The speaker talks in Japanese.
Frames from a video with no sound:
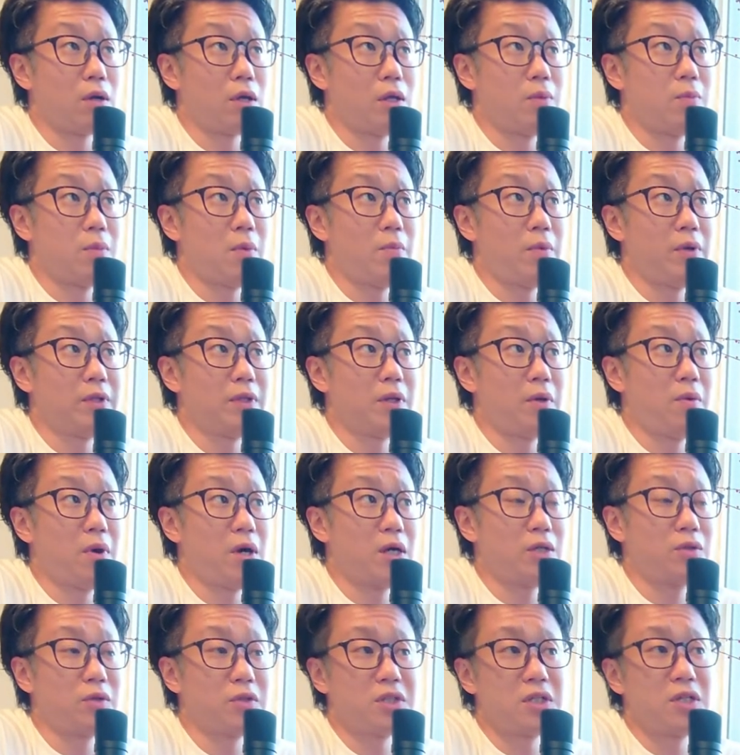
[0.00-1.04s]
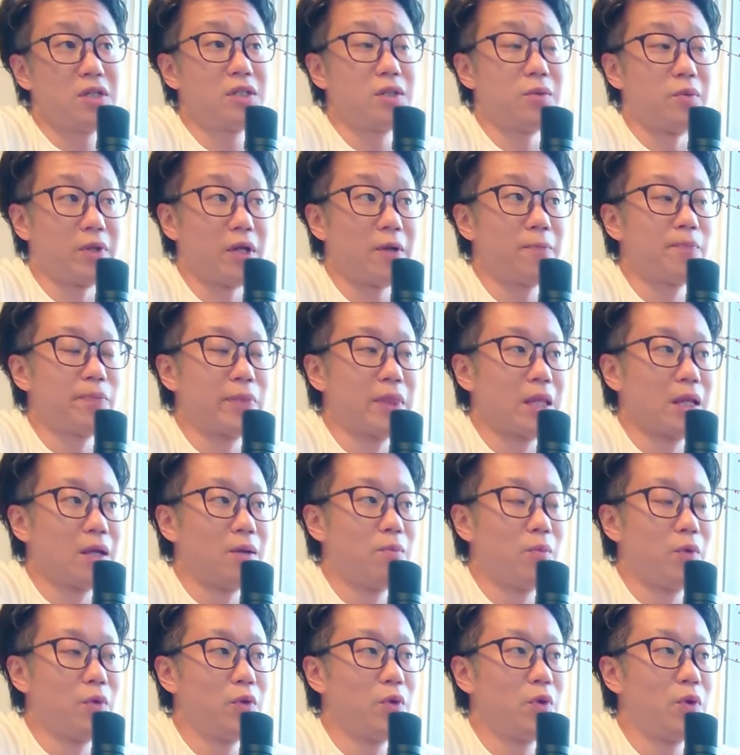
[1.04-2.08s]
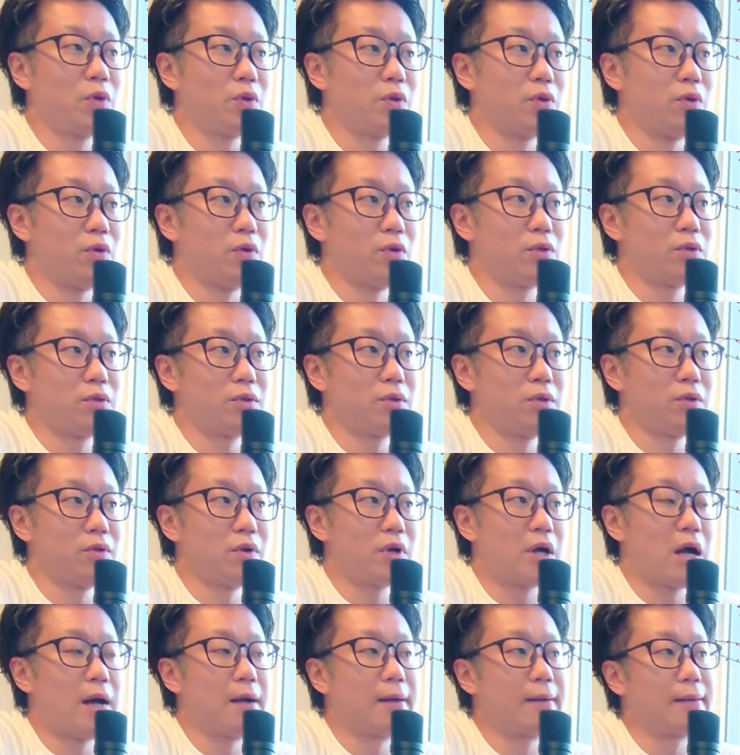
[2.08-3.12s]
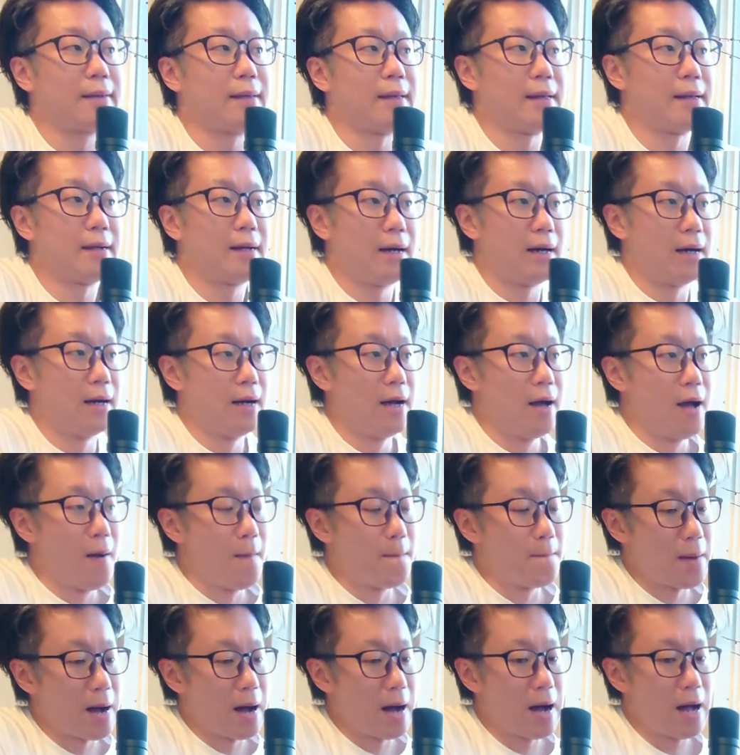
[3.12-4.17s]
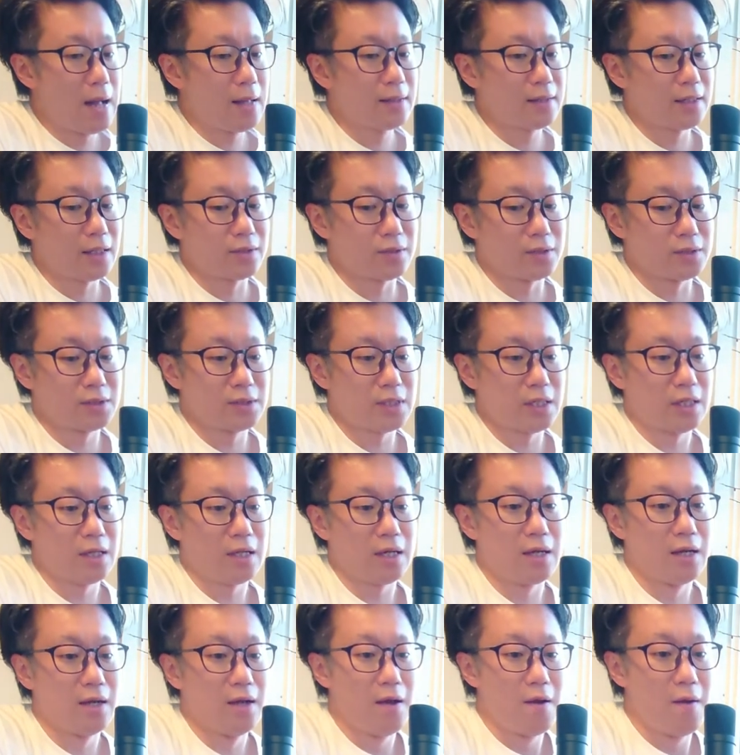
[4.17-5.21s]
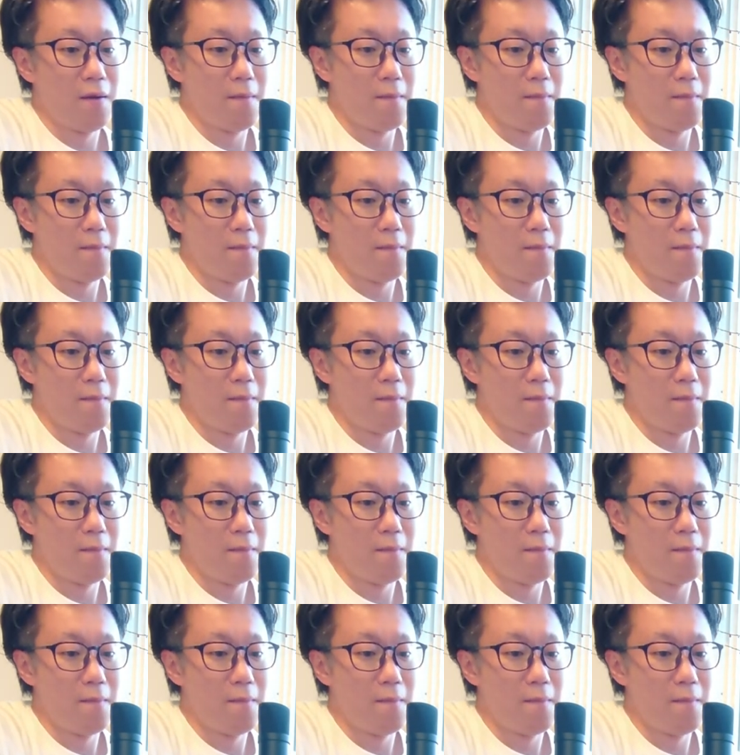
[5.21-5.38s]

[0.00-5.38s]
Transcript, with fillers: 今までは人じゃなくてもね、物事との関係が、まあ、あったとしたら、